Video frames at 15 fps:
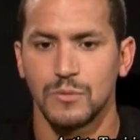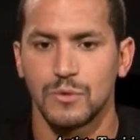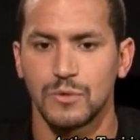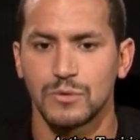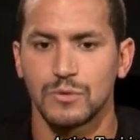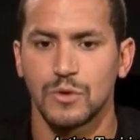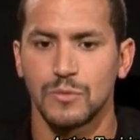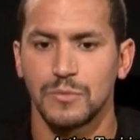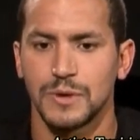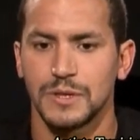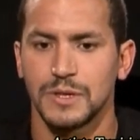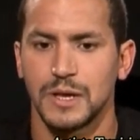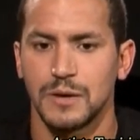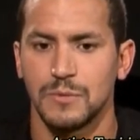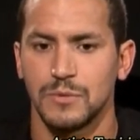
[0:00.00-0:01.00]
بوكو دو
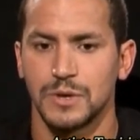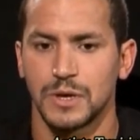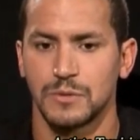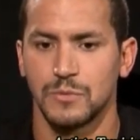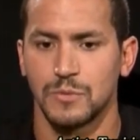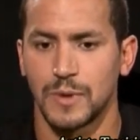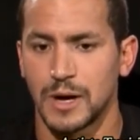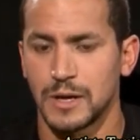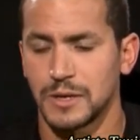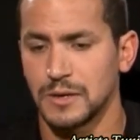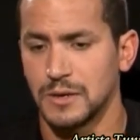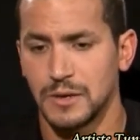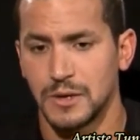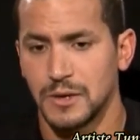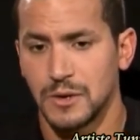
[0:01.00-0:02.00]
كومباني يحبوا يخدموا
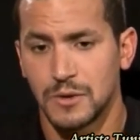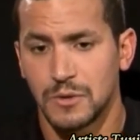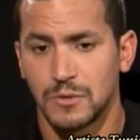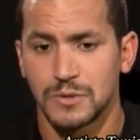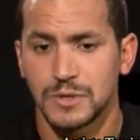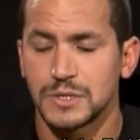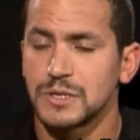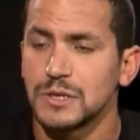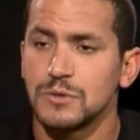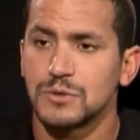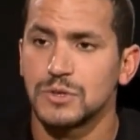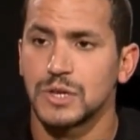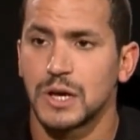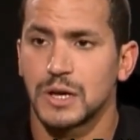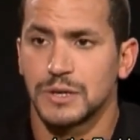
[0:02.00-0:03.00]
معانا اون اسي دو
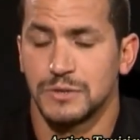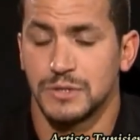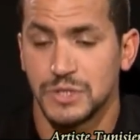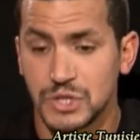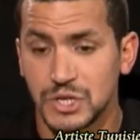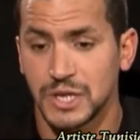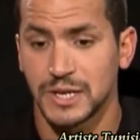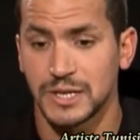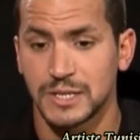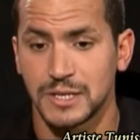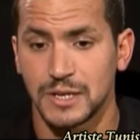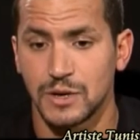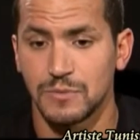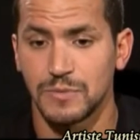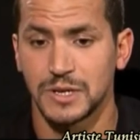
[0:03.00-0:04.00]
جيري
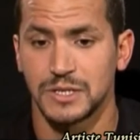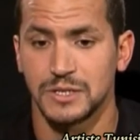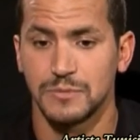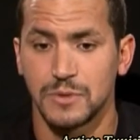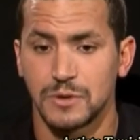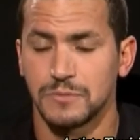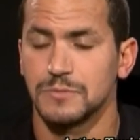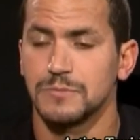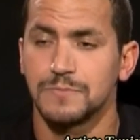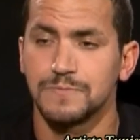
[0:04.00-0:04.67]
سا او ماكسيموم